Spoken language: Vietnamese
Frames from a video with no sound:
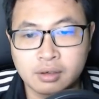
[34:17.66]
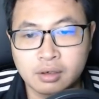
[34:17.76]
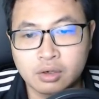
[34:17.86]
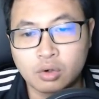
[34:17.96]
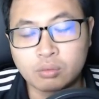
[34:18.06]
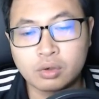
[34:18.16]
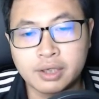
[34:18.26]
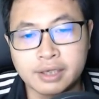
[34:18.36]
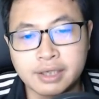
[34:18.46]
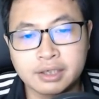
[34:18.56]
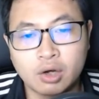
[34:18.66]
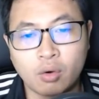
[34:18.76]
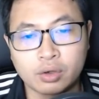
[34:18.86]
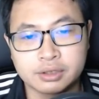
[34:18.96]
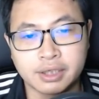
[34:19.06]
Cũng có thể nhân cơ
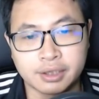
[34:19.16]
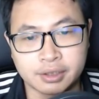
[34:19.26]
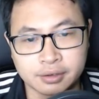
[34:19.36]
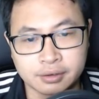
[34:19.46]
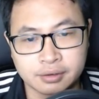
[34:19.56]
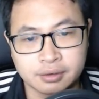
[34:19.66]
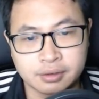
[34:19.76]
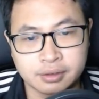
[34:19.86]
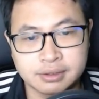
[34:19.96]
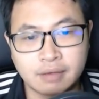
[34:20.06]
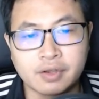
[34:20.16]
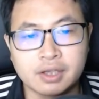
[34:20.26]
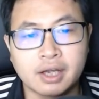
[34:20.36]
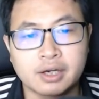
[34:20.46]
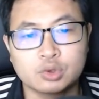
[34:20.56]
hội nhìn thử xem vị
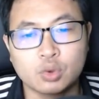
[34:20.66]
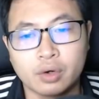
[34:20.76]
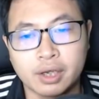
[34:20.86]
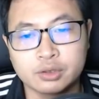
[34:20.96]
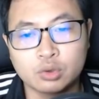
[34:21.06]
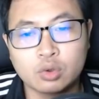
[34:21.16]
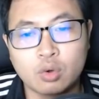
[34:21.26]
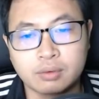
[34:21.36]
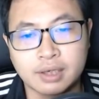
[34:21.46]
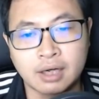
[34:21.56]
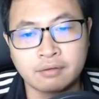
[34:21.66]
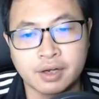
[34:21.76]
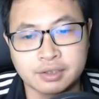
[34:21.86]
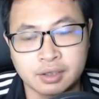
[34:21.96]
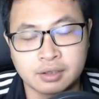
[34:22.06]
thần chủ kia rốt cục là dáng vẻ
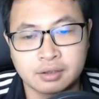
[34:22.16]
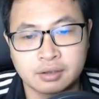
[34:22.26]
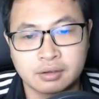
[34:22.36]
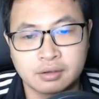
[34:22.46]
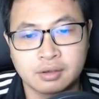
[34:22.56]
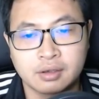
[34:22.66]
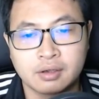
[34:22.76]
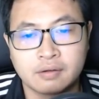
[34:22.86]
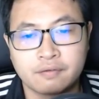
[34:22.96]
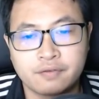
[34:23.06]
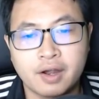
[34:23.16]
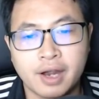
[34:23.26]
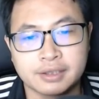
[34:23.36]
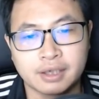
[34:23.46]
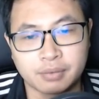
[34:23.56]
gì, Phương
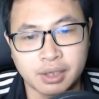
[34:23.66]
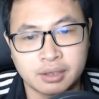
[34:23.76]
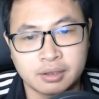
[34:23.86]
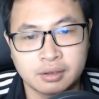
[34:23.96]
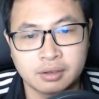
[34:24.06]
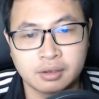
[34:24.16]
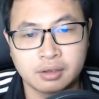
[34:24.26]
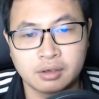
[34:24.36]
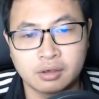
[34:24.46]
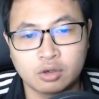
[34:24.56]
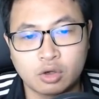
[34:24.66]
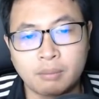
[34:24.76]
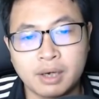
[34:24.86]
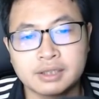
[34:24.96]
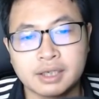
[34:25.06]
Hành thầm nghĩ. Con
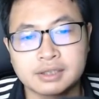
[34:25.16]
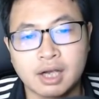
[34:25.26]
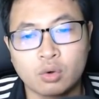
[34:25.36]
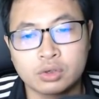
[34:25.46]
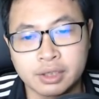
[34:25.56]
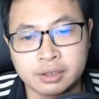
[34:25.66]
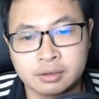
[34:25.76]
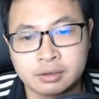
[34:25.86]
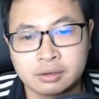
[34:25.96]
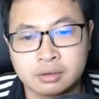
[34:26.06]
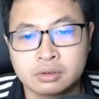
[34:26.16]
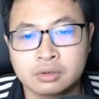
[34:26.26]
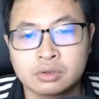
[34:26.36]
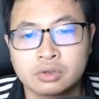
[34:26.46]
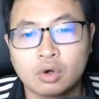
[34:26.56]
mắt nhìn sang cốt kính,
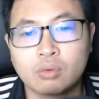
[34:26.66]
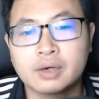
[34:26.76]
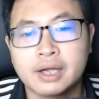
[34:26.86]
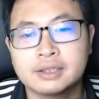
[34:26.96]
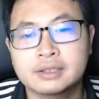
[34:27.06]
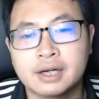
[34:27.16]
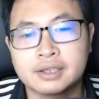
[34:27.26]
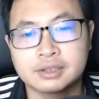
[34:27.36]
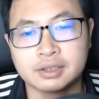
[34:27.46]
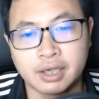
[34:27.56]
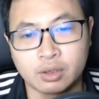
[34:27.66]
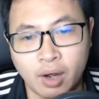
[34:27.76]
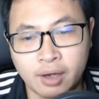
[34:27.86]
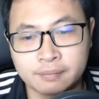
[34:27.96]
cùng nghênh thần sử hiền hóa.